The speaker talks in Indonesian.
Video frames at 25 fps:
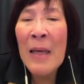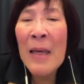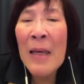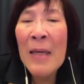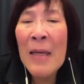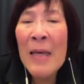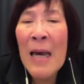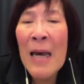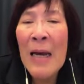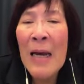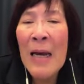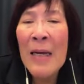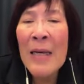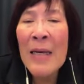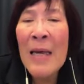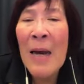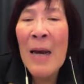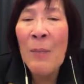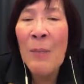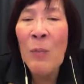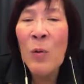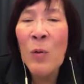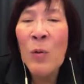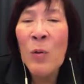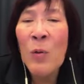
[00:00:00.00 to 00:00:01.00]
yang ia
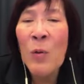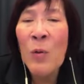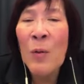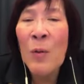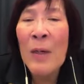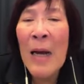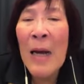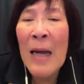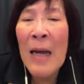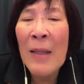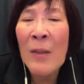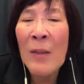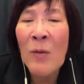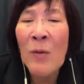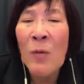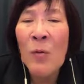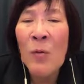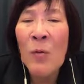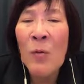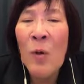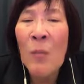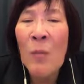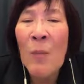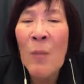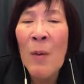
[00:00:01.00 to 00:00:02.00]
butuhkan
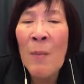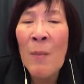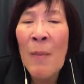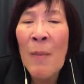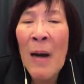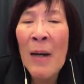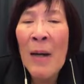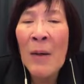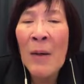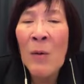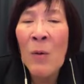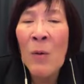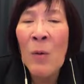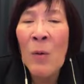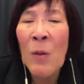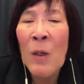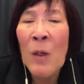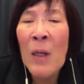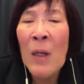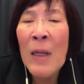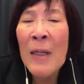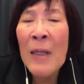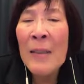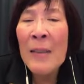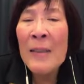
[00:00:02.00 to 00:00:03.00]
untuk memanggul
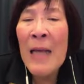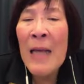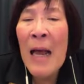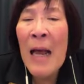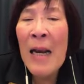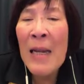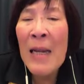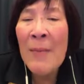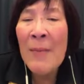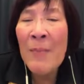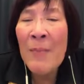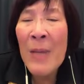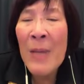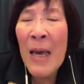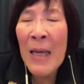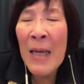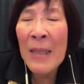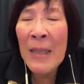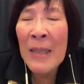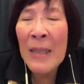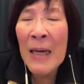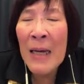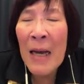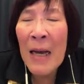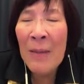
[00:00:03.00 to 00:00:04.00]

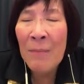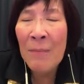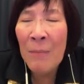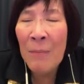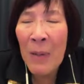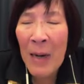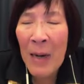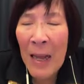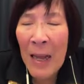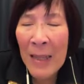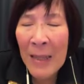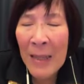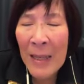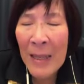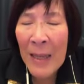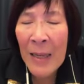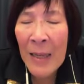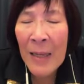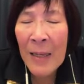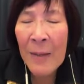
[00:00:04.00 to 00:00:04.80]
salibnya dengan berani.